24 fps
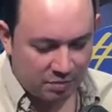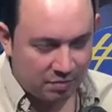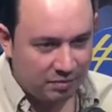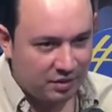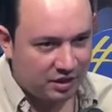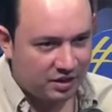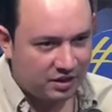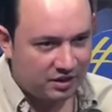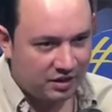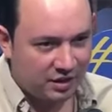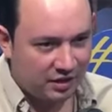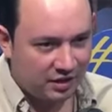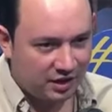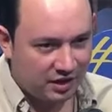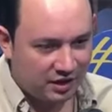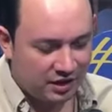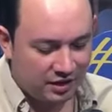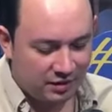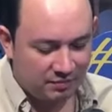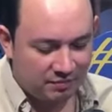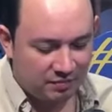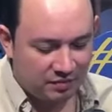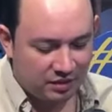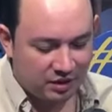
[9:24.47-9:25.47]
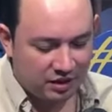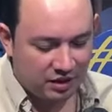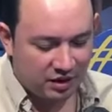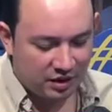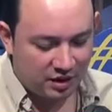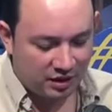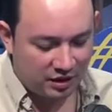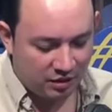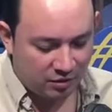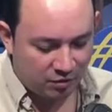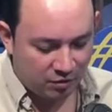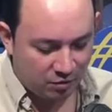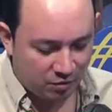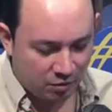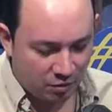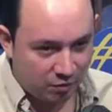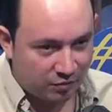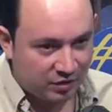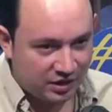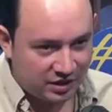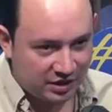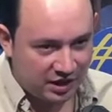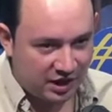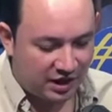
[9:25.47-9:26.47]
Actualmente está, ahorita está haciendo en
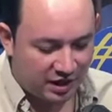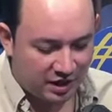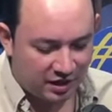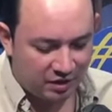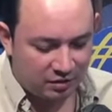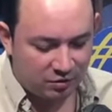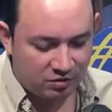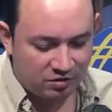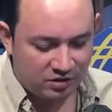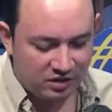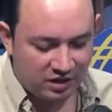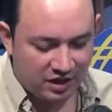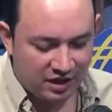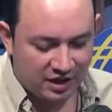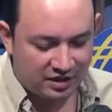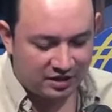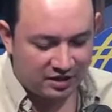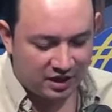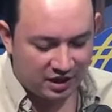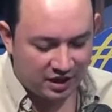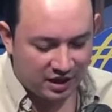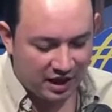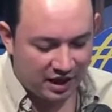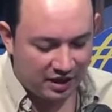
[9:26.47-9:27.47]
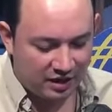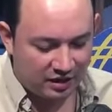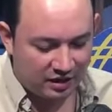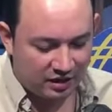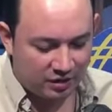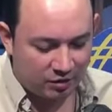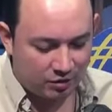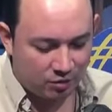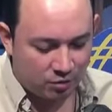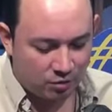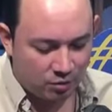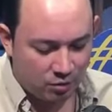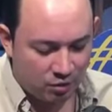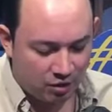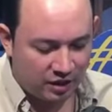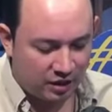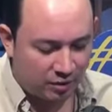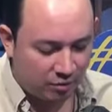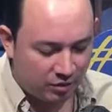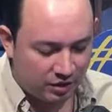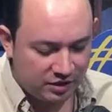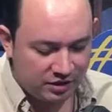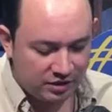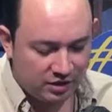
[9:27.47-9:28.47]
conferencia de prensa eh,
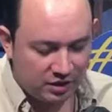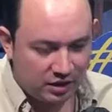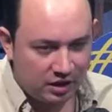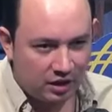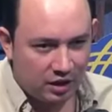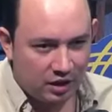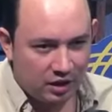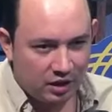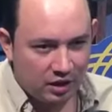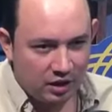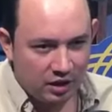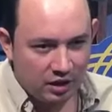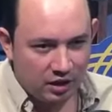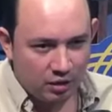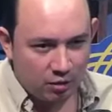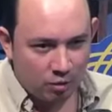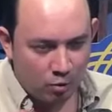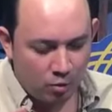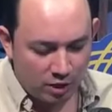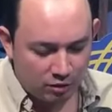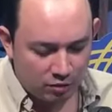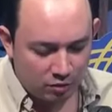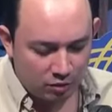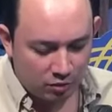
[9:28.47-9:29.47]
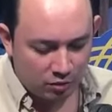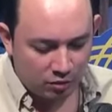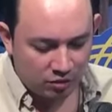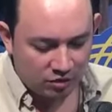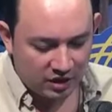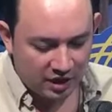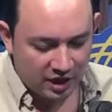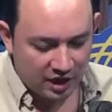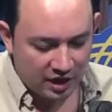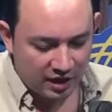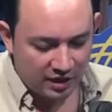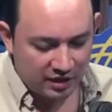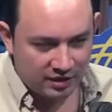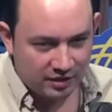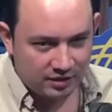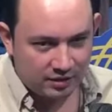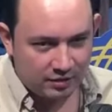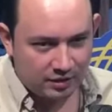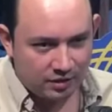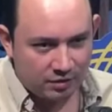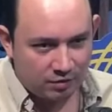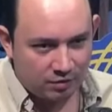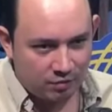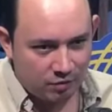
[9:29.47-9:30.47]
oficial la renuncia del exalcalde, don Jorge
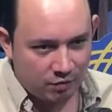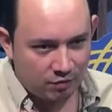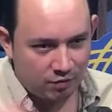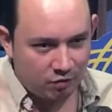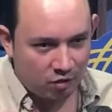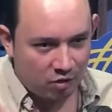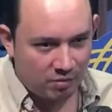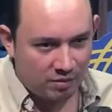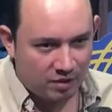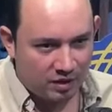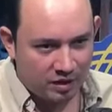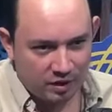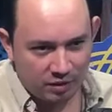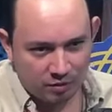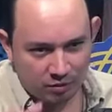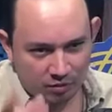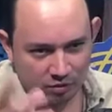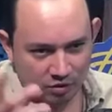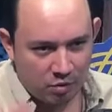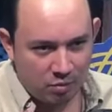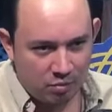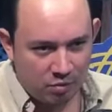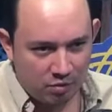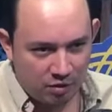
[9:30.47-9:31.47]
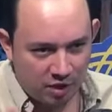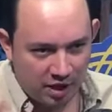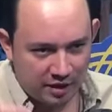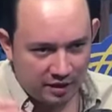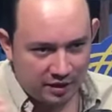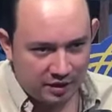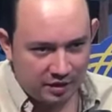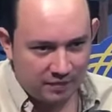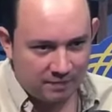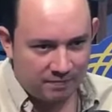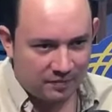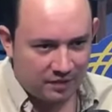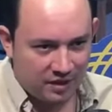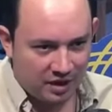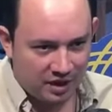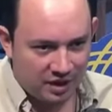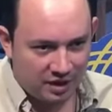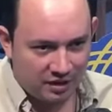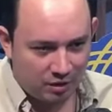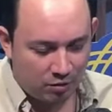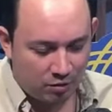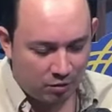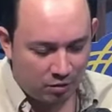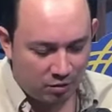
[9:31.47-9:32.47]
Ruiz, cuatro concejales
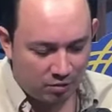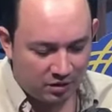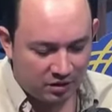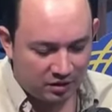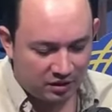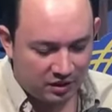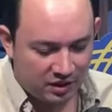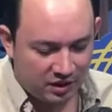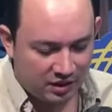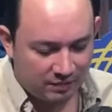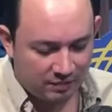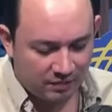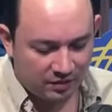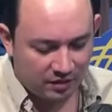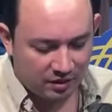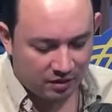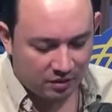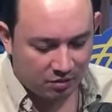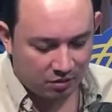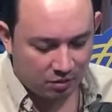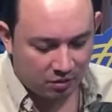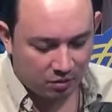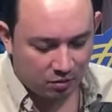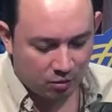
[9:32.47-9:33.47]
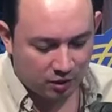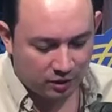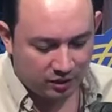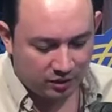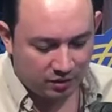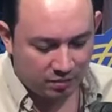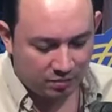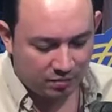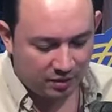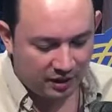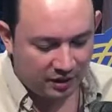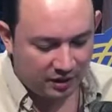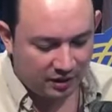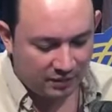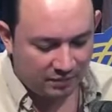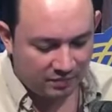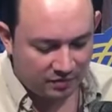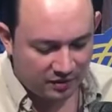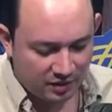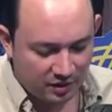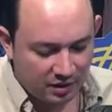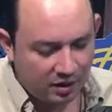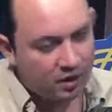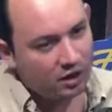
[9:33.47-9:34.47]
que conforman el Consejo Plural que
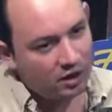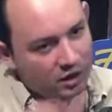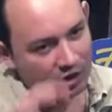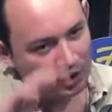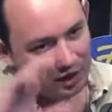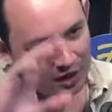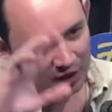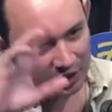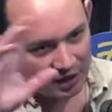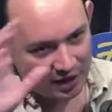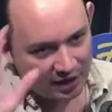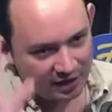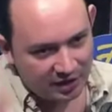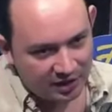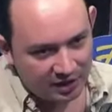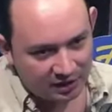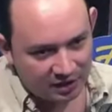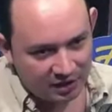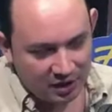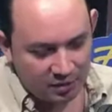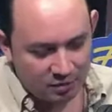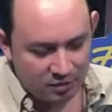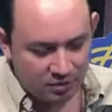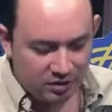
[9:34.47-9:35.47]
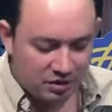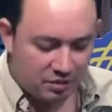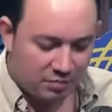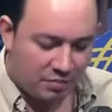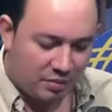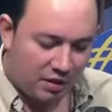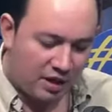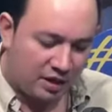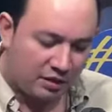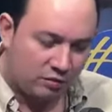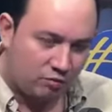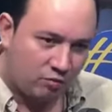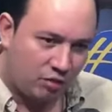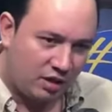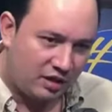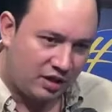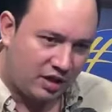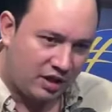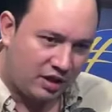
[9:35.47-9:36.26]
Arena logró meter en, en Coatepeque,